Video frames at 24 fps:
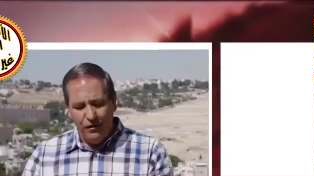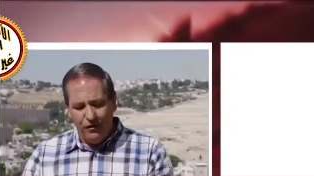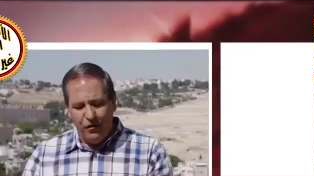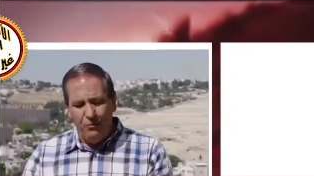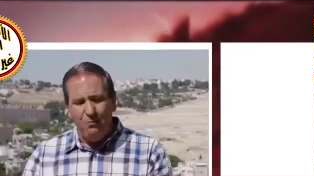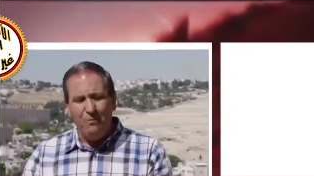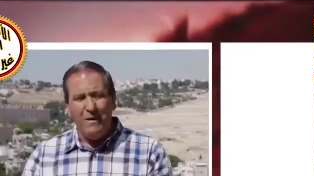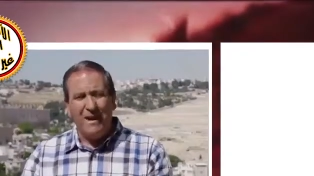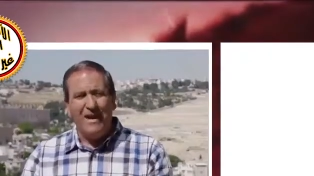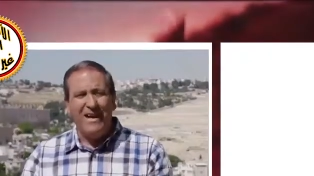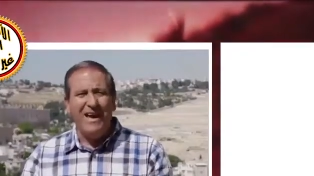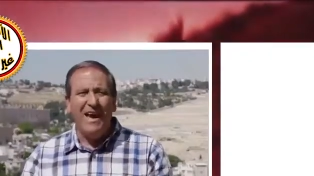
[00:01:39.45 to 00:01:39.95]

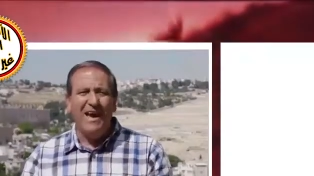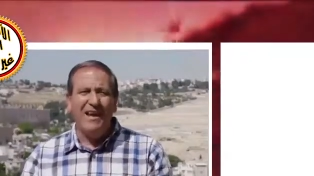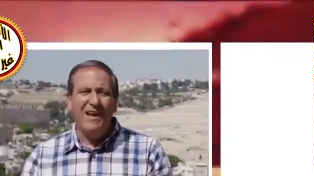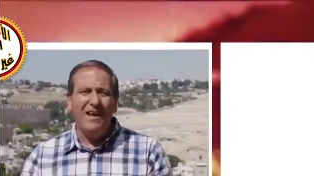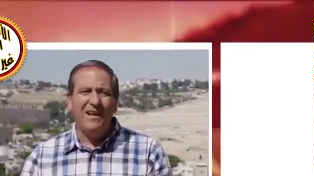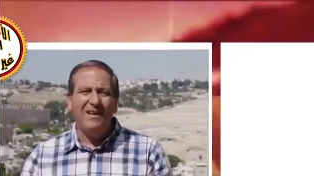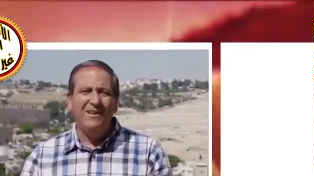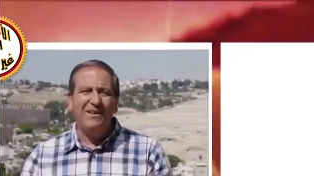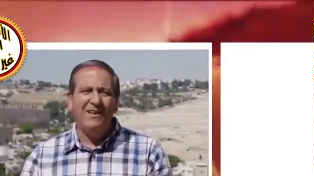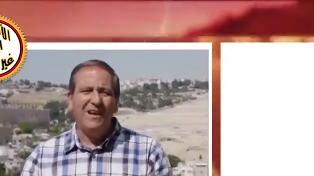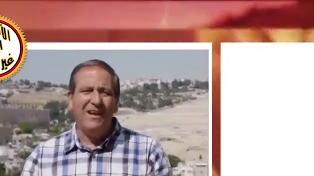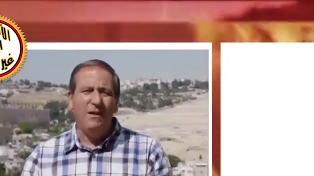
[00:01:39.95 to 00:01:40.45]
ثم
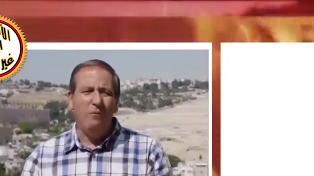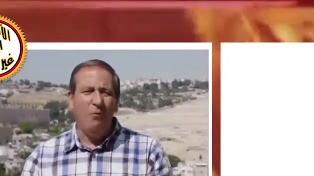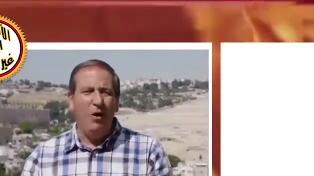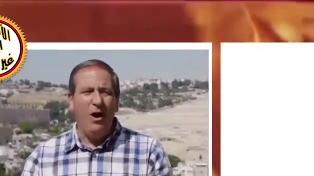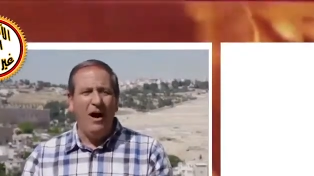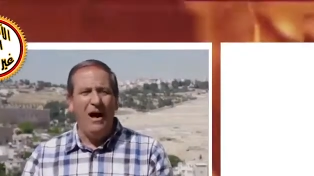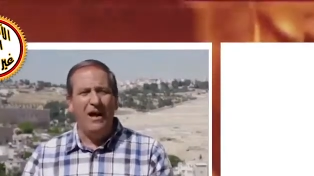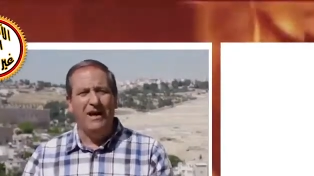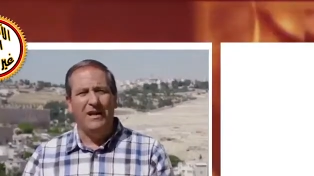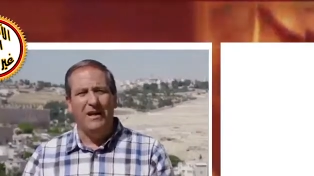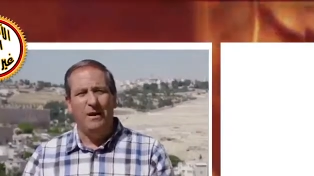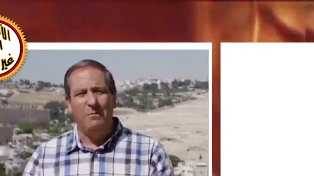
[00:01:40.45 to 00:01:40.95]
كانت
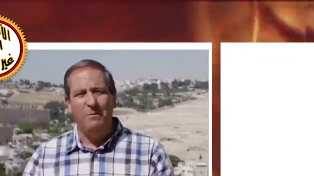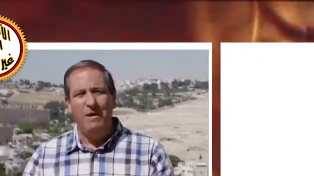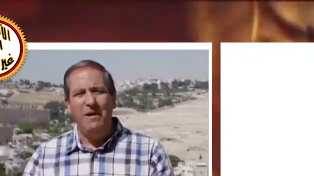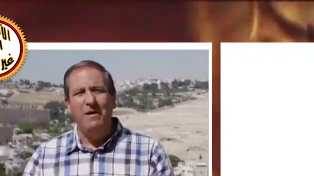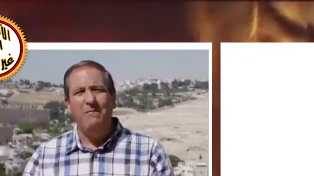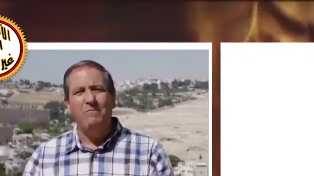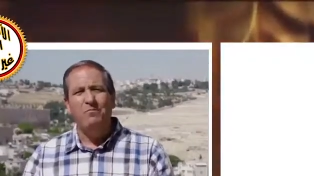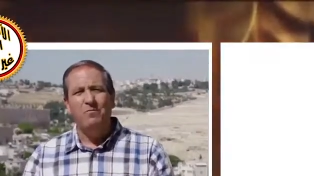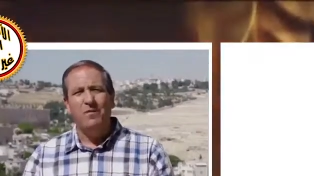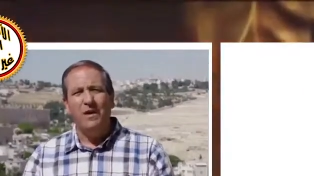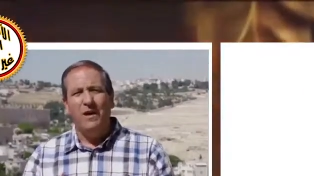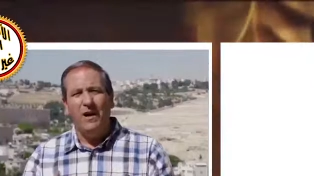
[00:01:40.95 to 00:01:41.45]

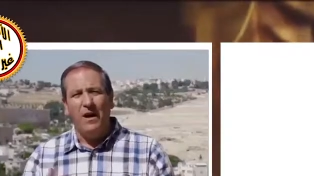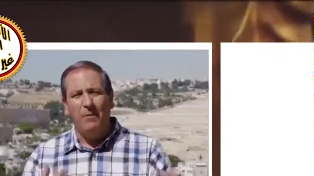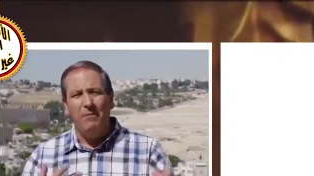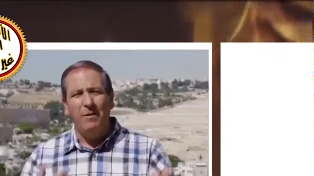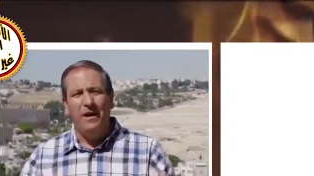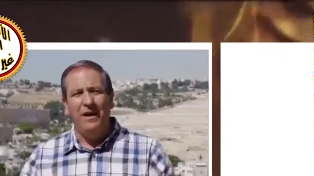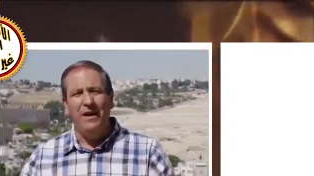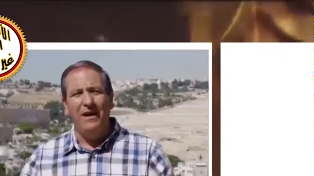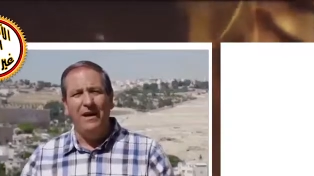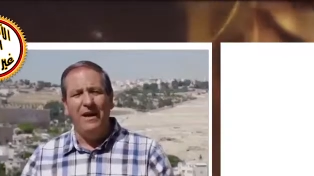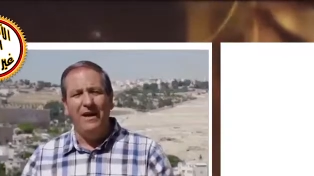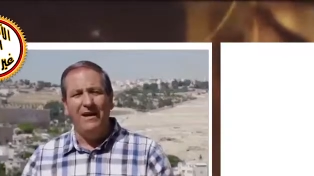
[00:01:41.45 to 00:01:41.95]
المحاكمة
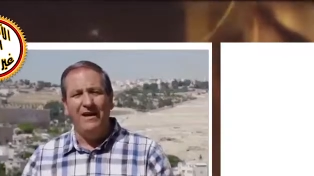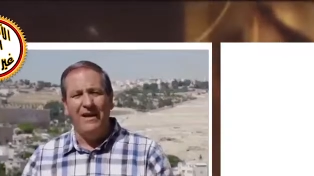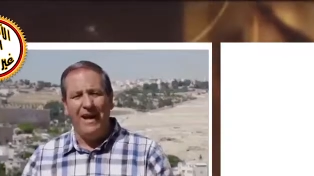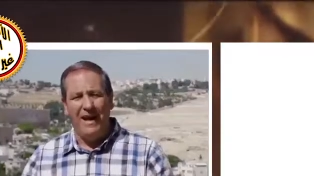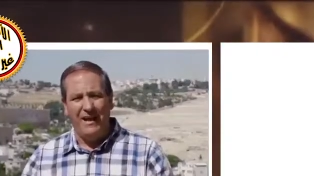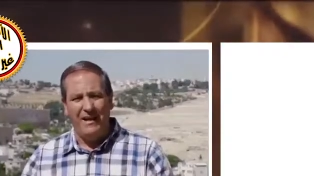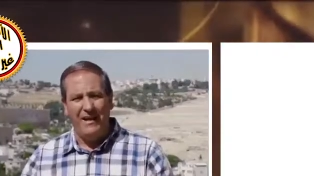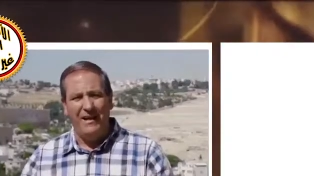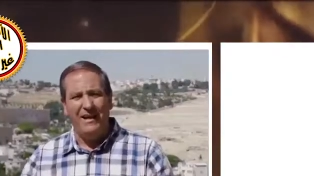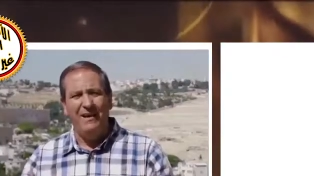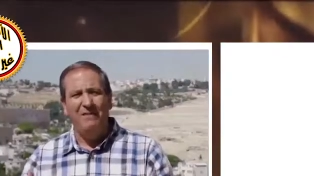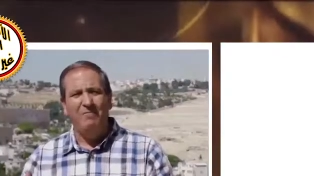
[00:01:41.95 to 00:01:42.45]
قبل
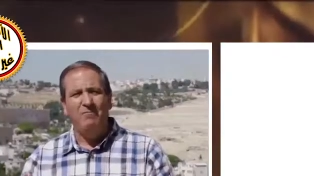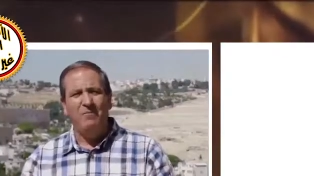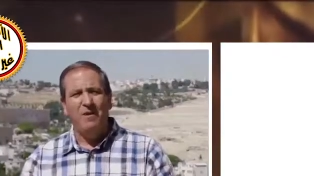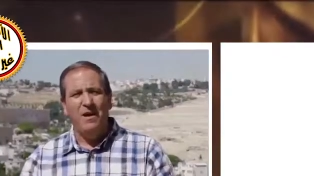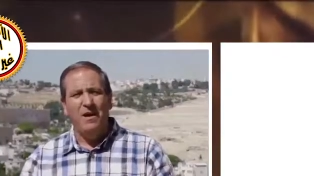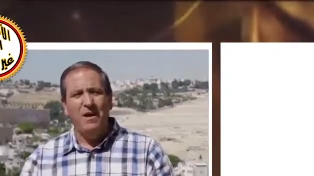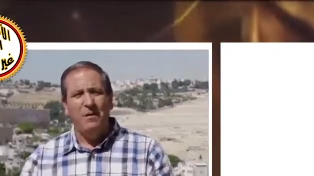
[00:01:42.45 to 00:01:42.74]
يعني